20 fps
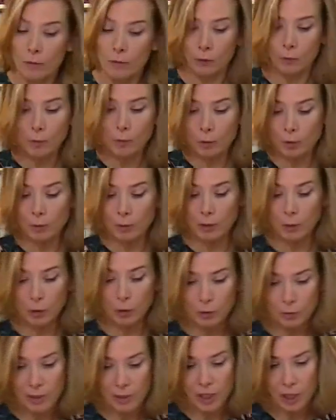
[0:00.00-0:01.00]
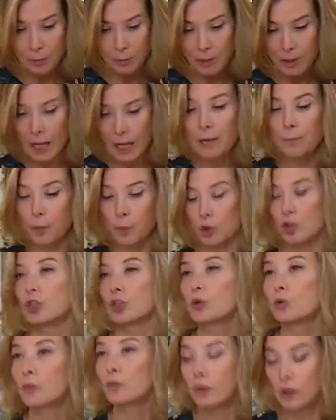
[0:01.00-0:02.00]
вот мы будем с тобой измельчать миндаль позже,
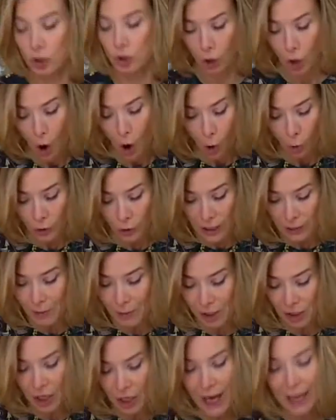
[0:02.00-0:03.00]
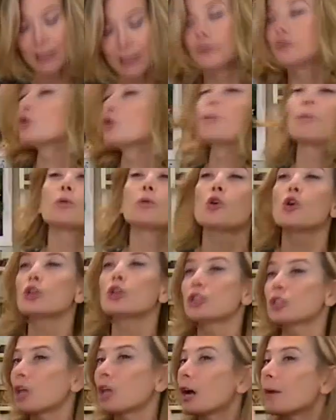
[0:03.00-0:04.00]
ты увидишь. Он измельчает все
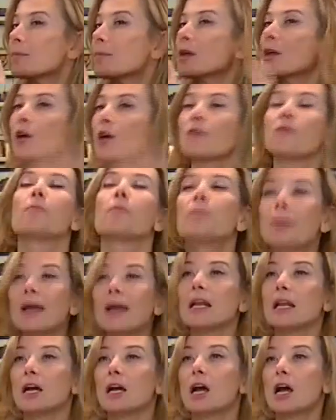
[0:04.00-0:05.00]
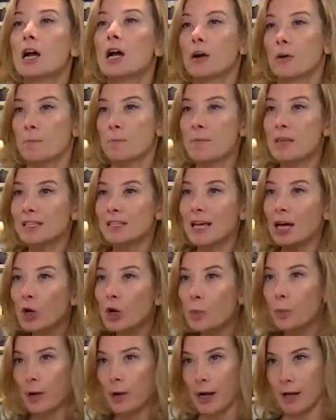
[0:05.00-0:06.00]
просто в пыль.
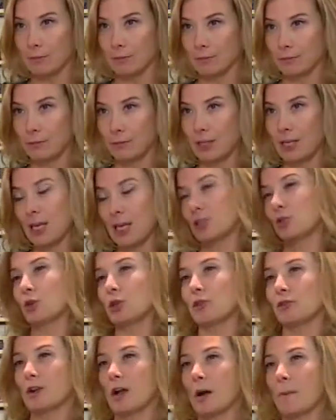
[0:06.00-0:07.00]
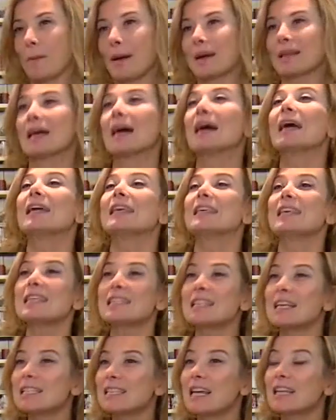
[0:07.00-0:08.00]
Мясорубка есть у этого комбайна.
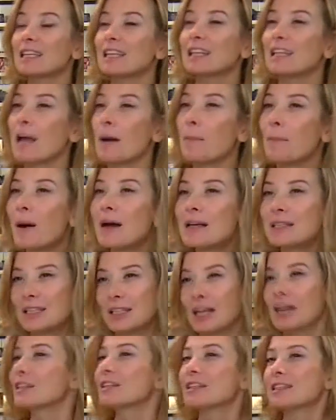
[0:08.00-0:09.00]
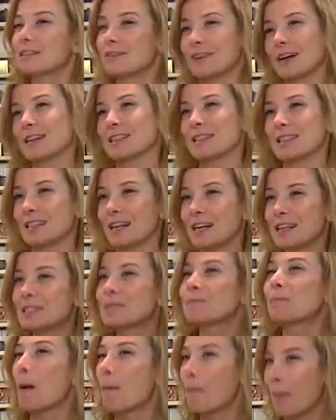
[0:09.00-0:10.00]
Есть насадки для пасты, так и называется,
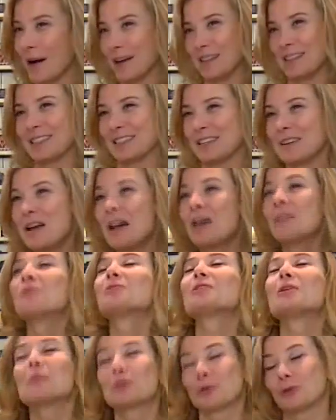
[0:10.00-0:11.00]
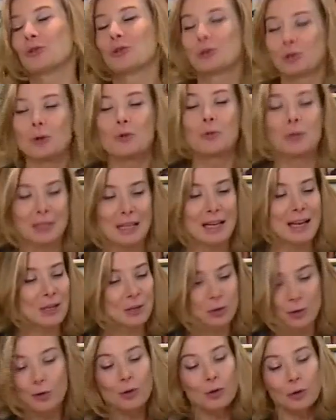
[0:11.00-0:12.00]
страсти по пасте. Но тем, кто, кто любит
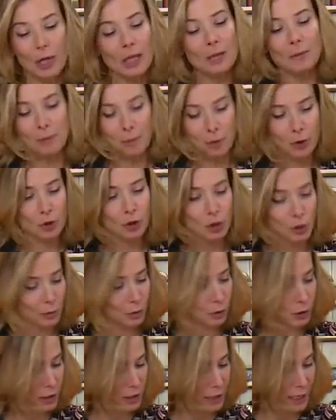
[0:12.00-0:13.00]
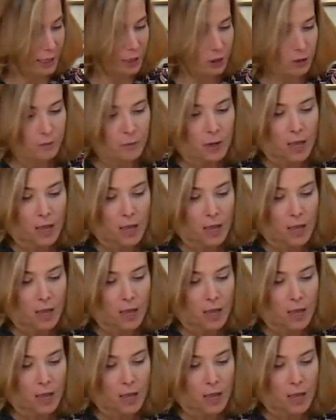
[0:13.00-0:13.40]
итальянскую кухню, я, например, очень люблю, ты знаешь.